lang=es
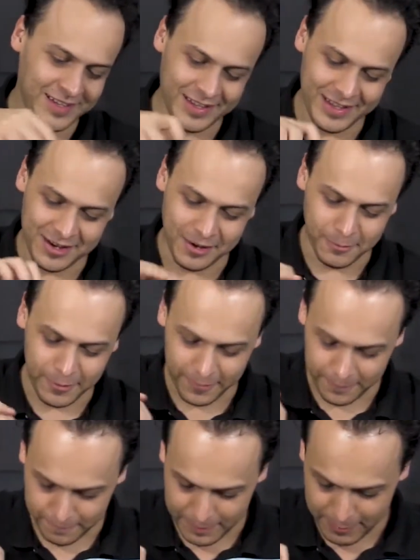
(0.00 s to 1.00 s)
Y
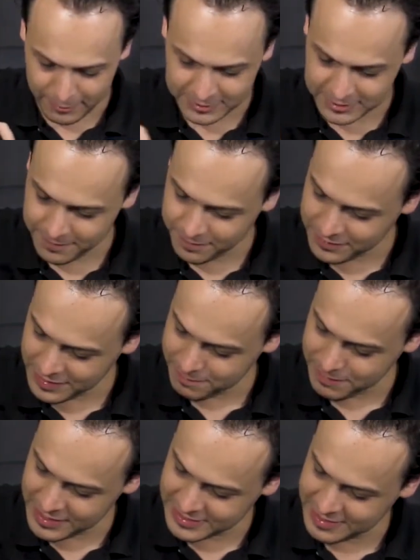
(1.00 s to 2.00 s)
cómo vamos de
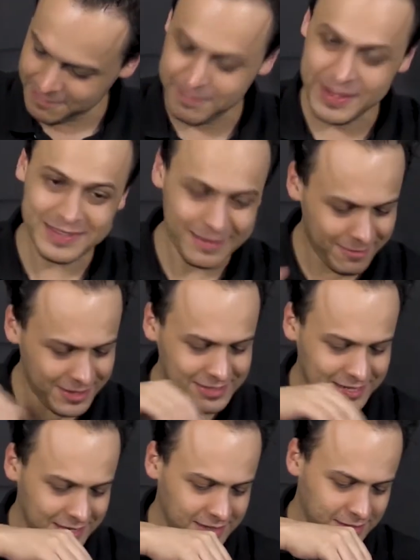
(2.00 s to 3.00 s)
pieza en pieza. Ven,
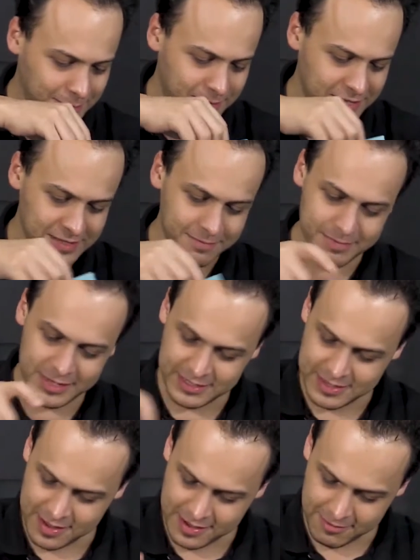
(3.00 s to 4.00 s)
si es de pieza en
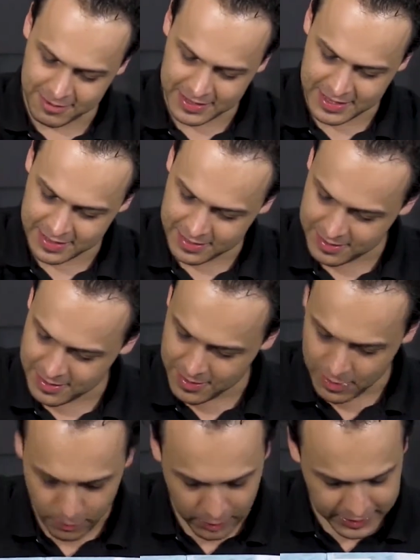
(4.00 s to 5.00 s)
pieza. La verdad,
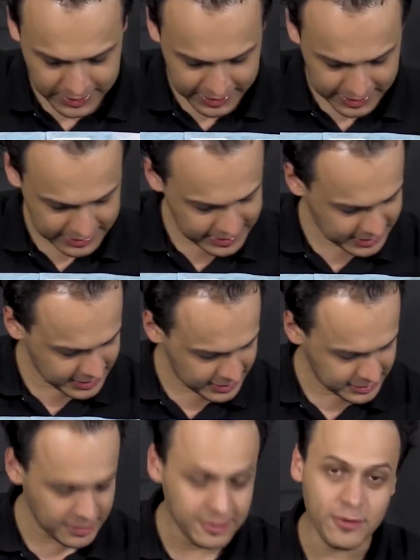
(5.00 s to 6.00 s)
puede ser que sea
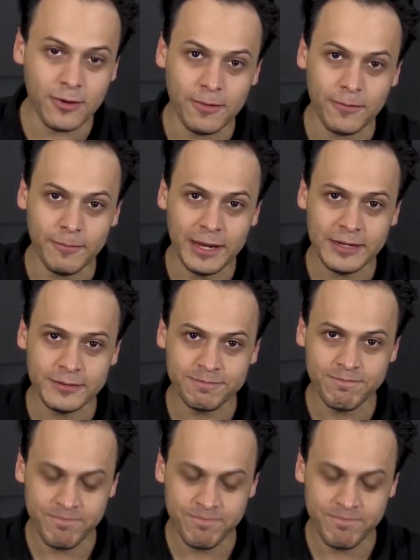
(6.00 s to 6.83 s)
sencillo. Ven.